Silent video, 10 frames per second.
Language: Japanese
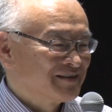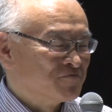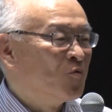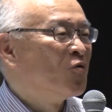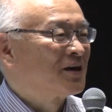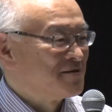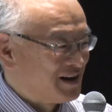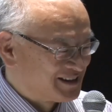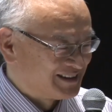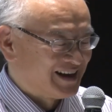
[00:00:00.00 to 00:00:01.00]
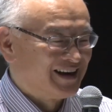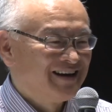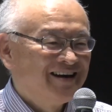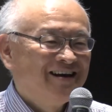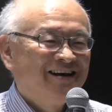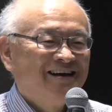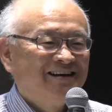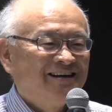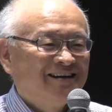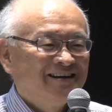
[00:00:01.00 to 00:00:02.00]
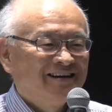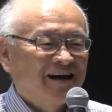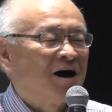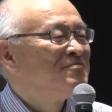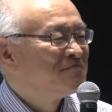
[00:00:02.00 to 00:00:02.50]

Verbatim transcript: 設けまして販